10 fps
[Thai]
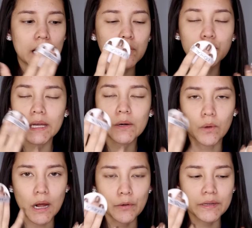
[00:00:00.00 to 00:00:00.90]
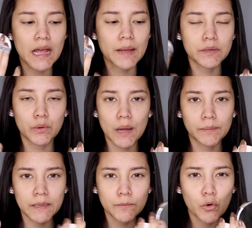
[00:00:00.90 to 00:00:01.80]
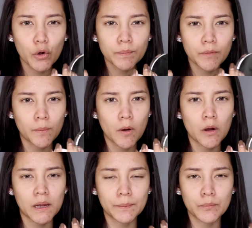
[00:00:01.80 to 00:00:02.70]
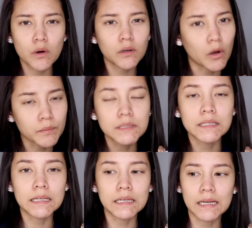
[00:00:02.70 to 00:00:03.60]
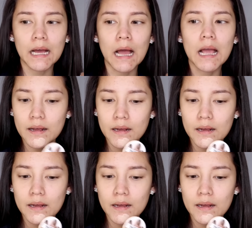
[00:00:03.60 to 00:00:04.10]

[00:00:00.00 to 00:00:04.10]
คูชชั่นของเขาเนี่ยมีความเข้มข้นพอ ๆ กับพวกรองพื้นเลยนะคะ